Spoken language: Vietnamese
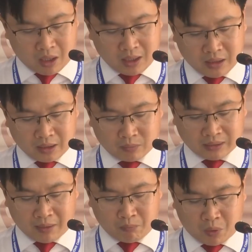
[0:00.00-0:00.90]
tác dân
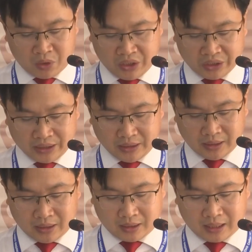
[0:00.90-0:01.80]
vận của các cơ quan nhà
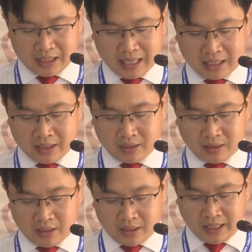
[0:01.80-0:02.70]
nước, tăng cường
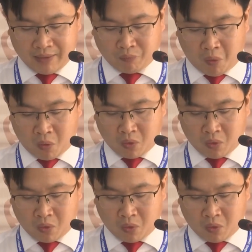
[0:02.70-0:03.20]
đổi mới công tác